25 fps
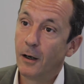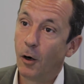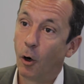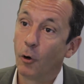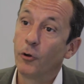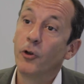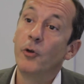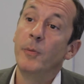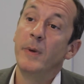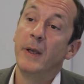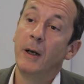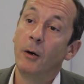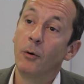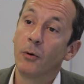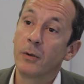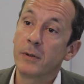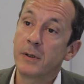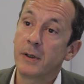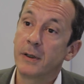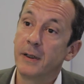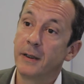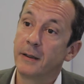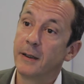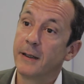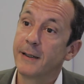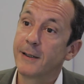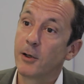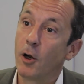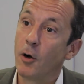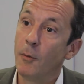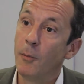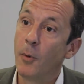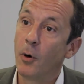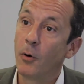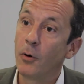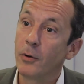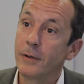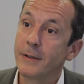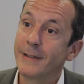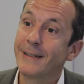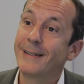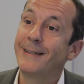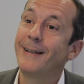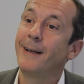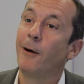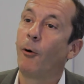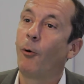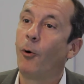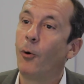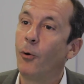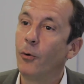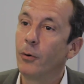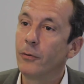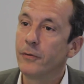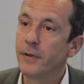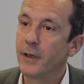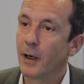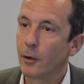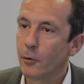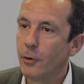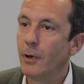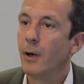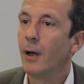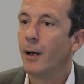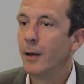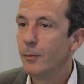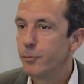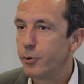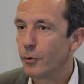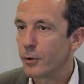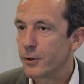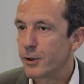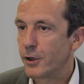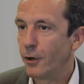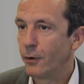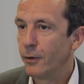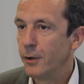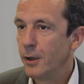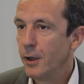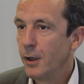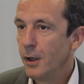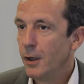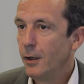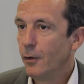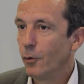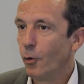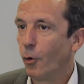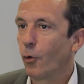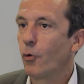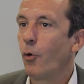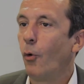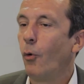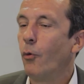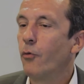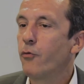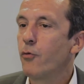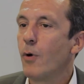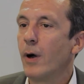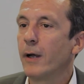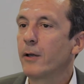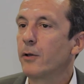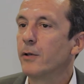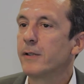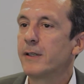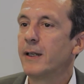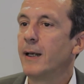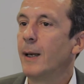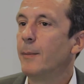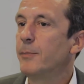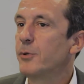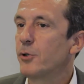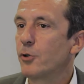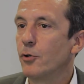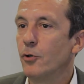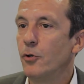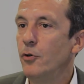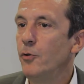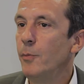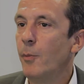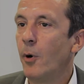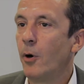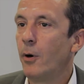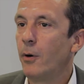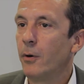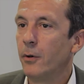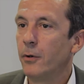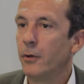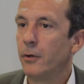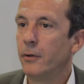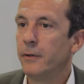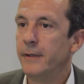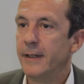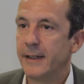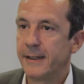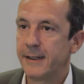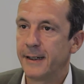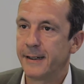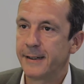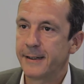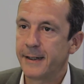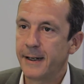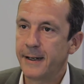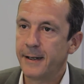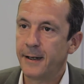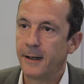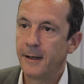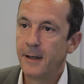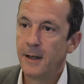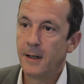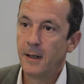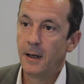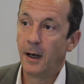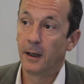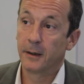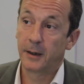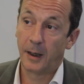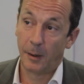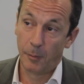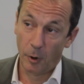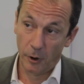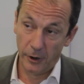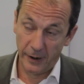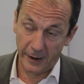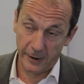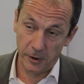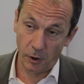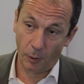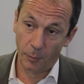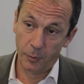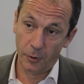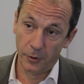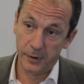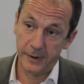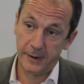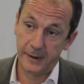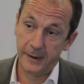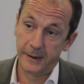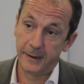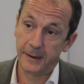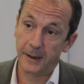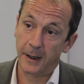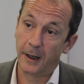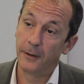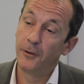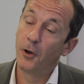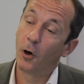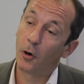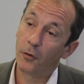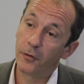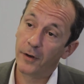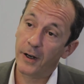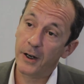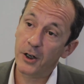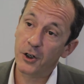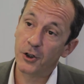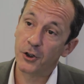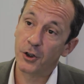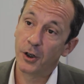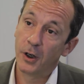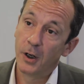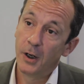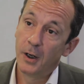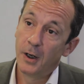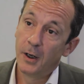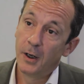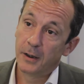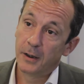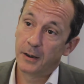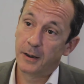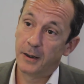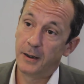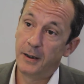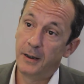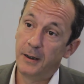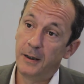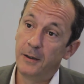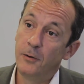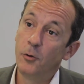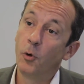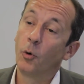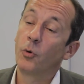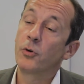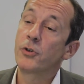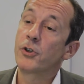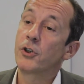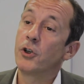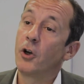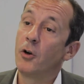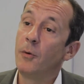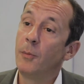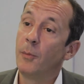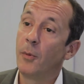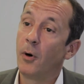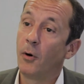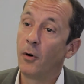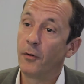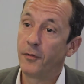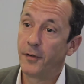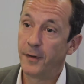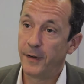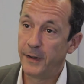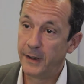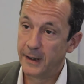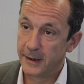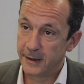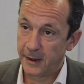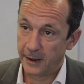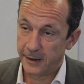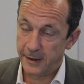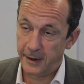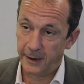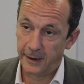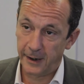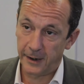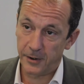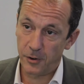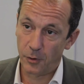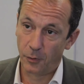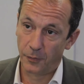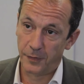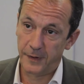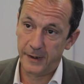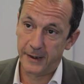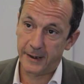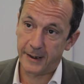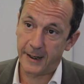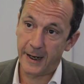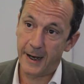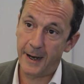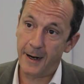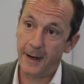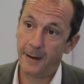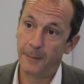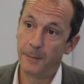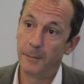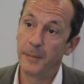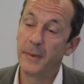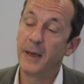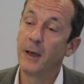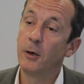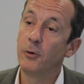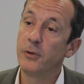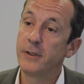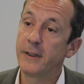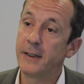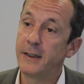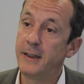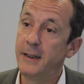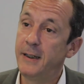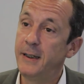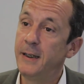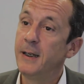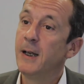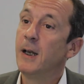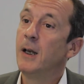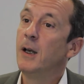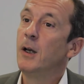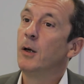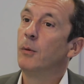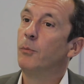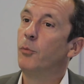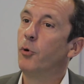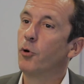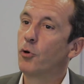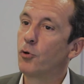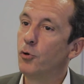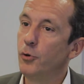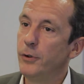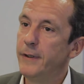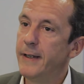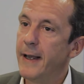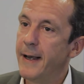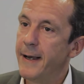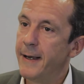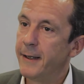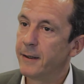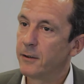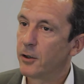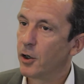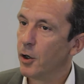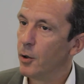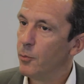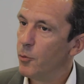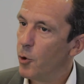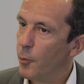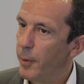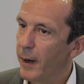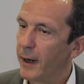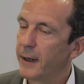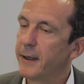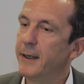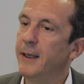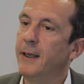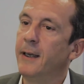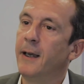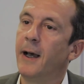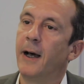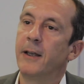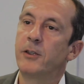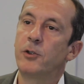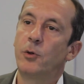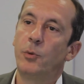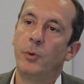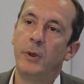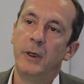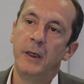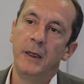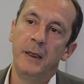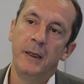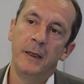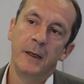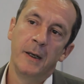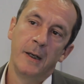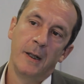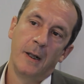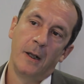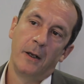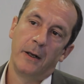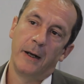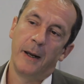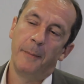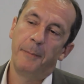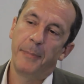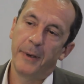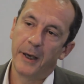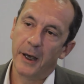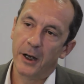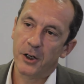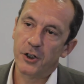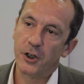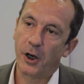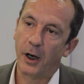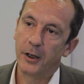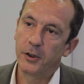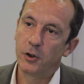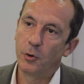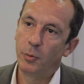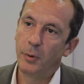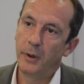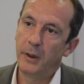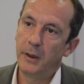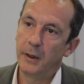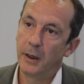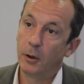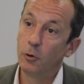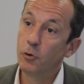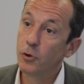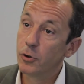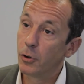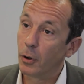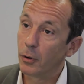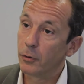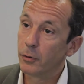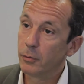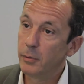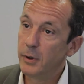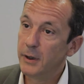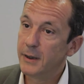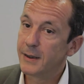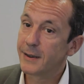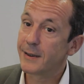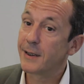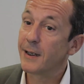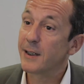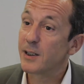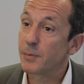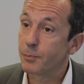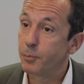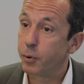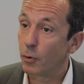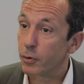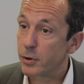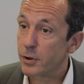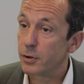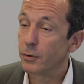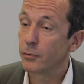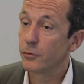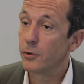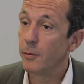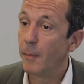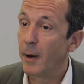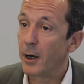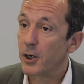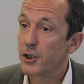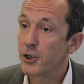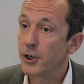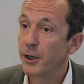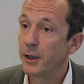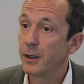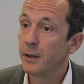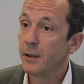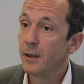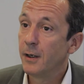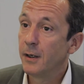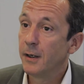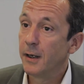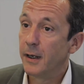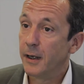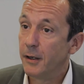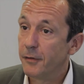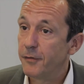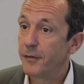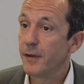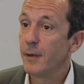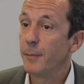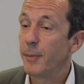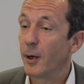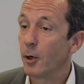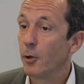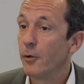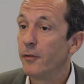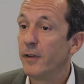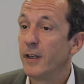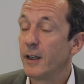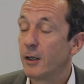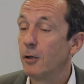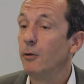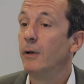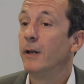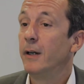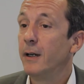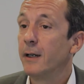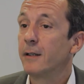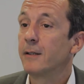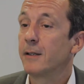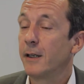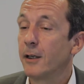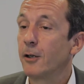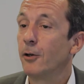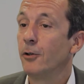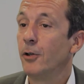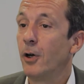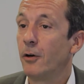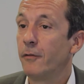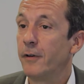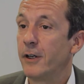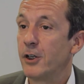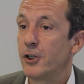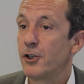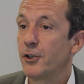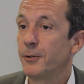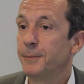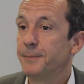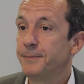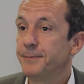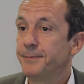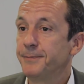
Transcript: En 2011, c'était seulement 0,1%. Donc on voit que c'est absolument euh, nécessaire. Un très bon exemple aussi, c'est la Norvège, qui non seulement fait des incitations fiscales, mais aussi beaucoup d'aides comme le parking gratuit, les péages gratuits, et aujourd'hui, 16% du marché est fait par le véhicule électrique en Norvège.